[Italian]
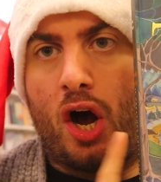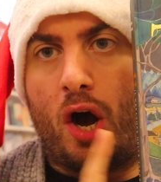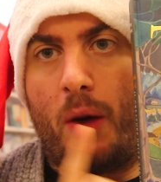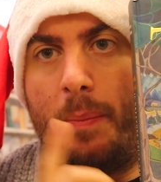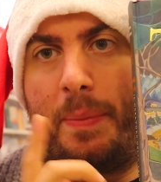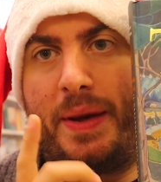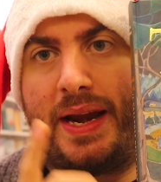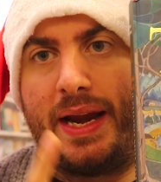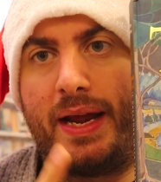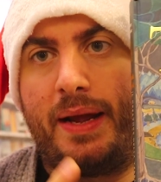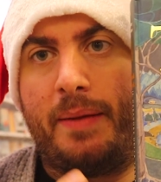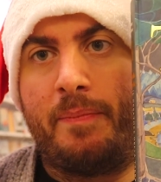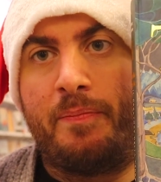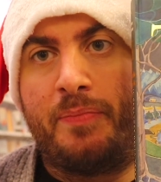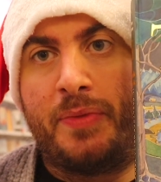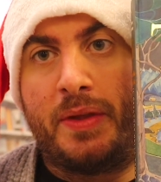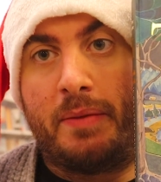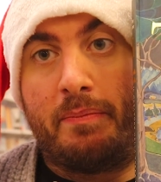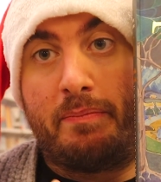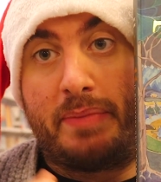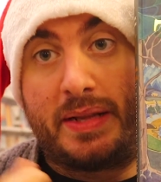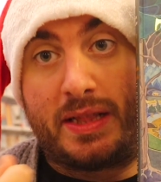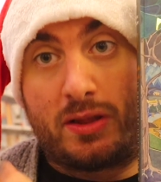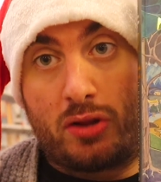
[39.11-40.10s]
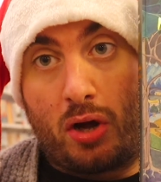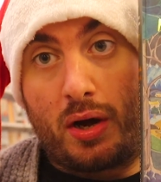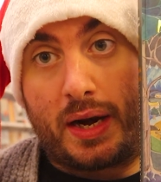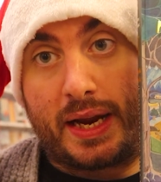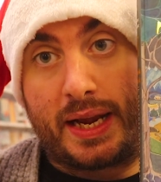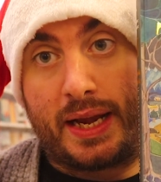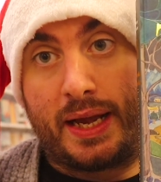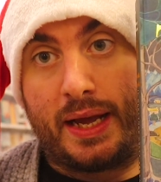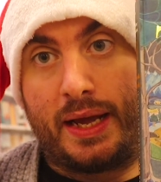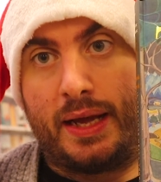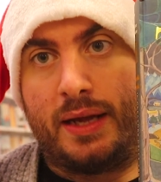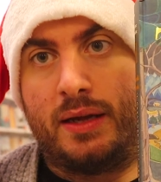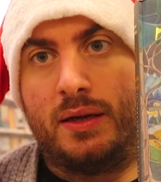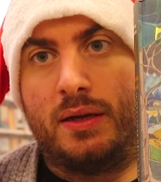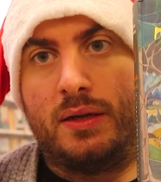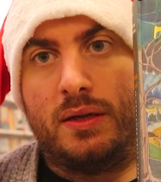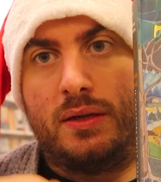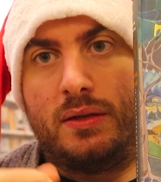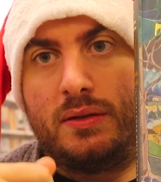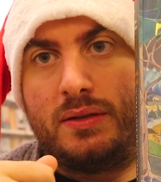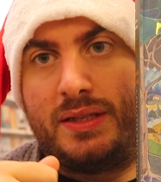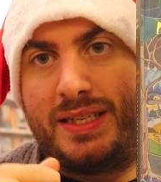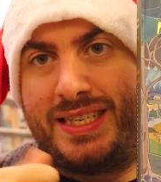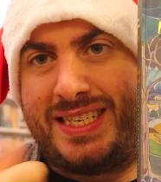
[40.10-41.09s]
opere pittoriche,
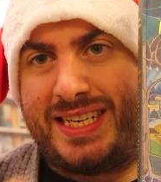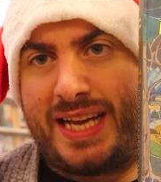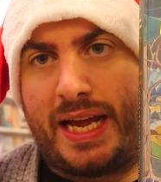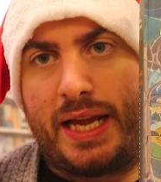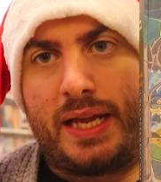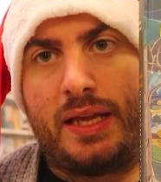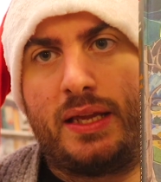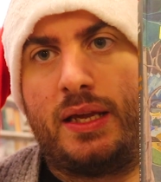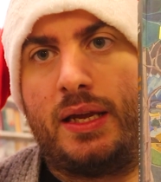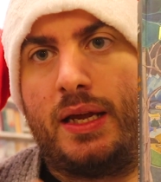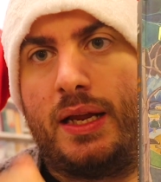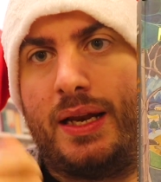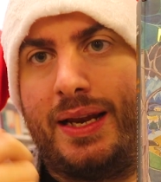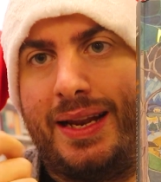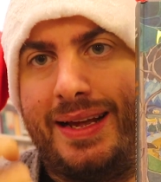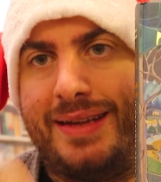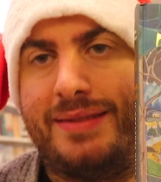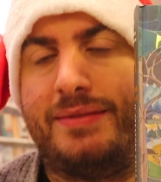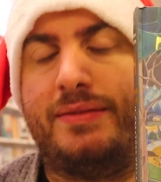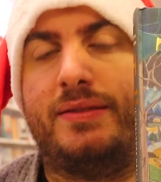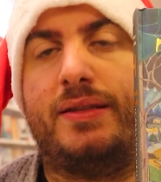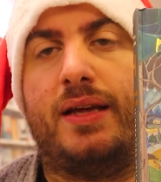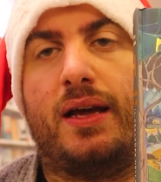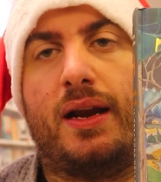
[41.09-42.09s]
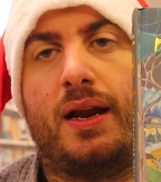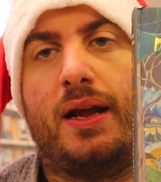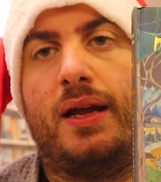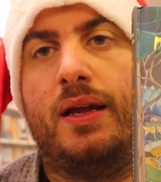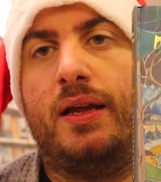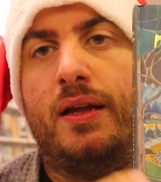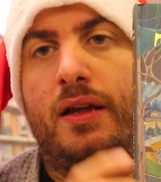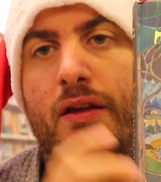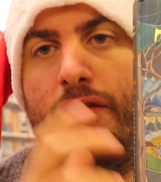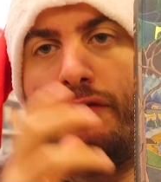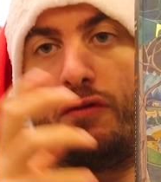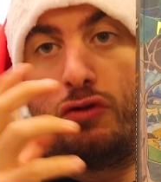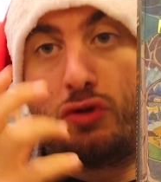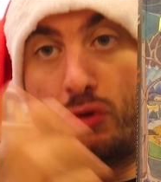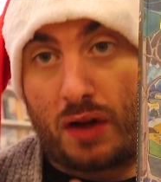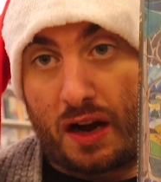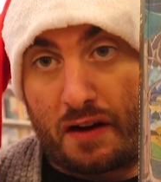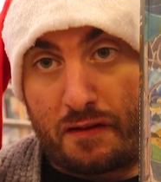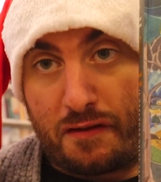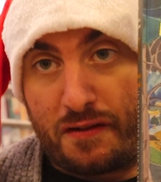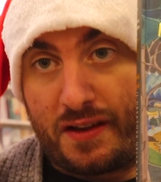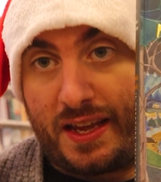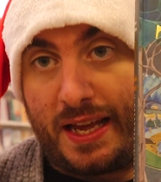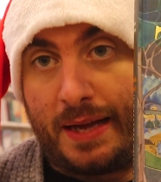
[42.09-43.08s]
disegni, lettere,
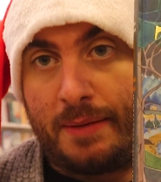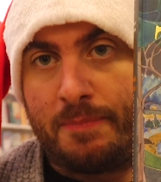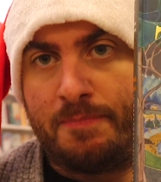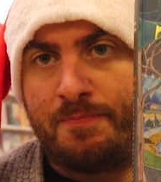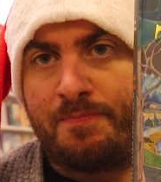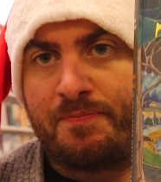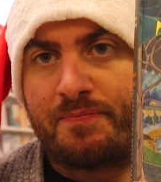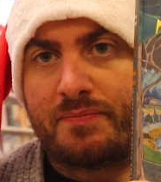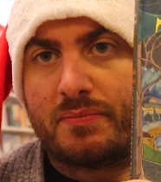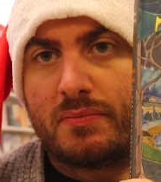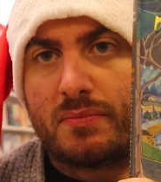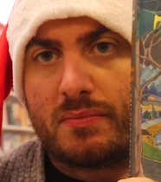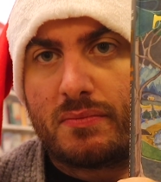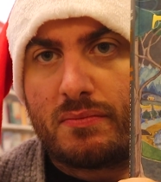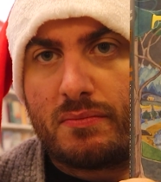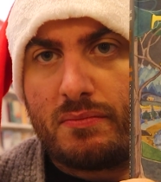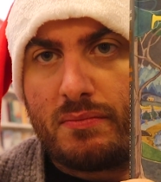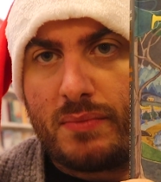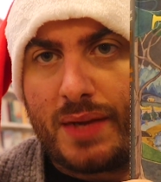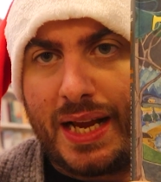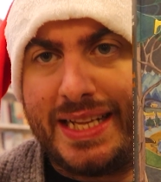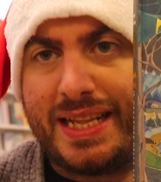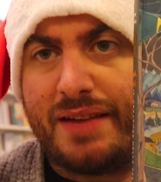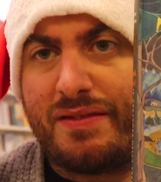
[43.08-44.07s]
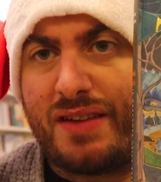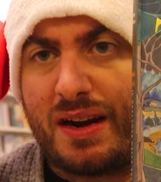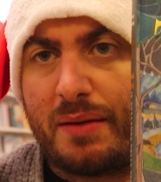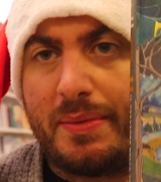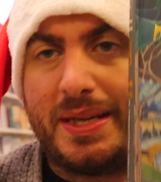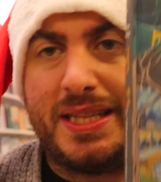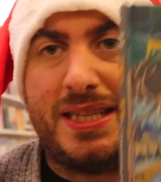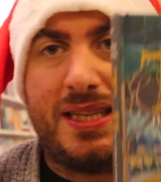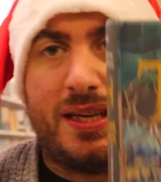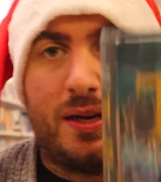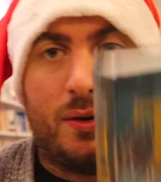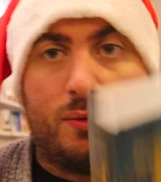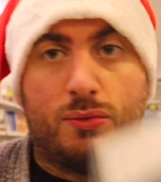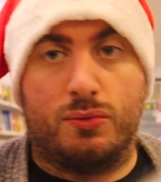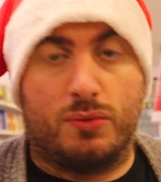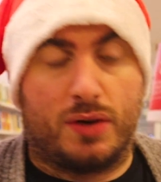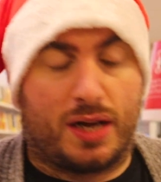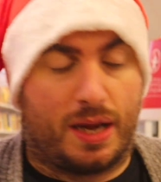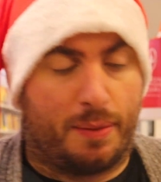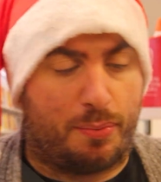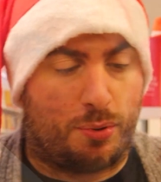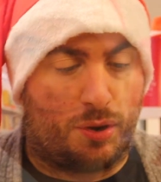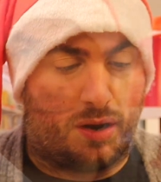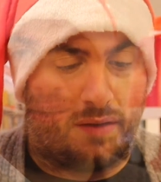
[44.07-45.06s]
fotografie ed è veramente
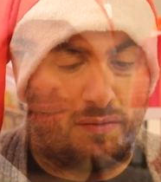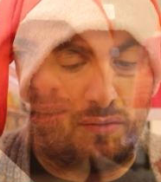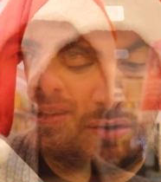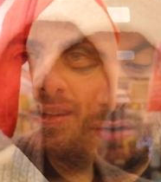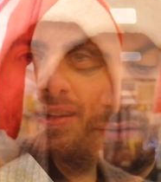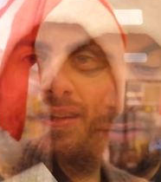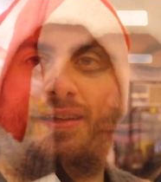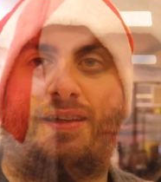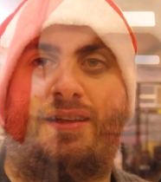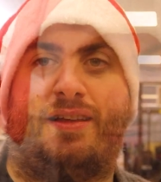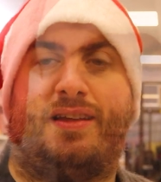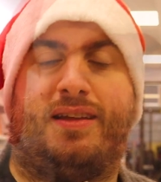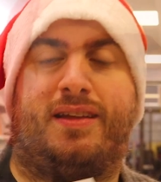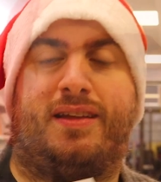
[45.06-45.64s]
un capolavoro, vedo